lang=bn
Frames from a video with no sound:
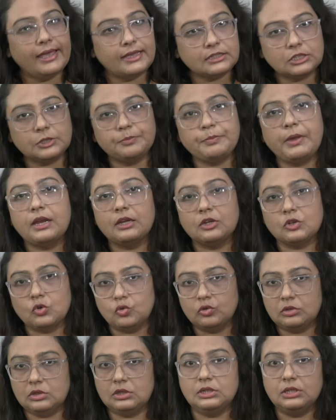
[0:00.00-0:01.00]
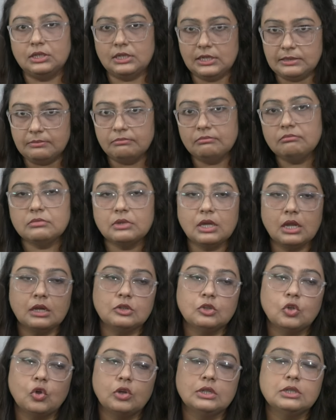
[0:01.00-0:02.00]
এক্সপেক্ট করছে টিম তার
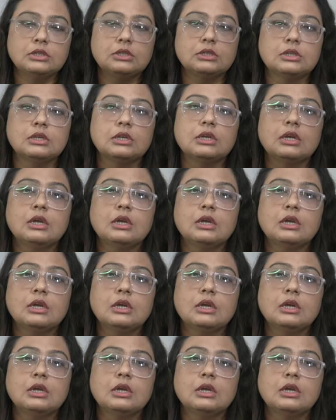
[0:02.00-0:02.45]
দলে যে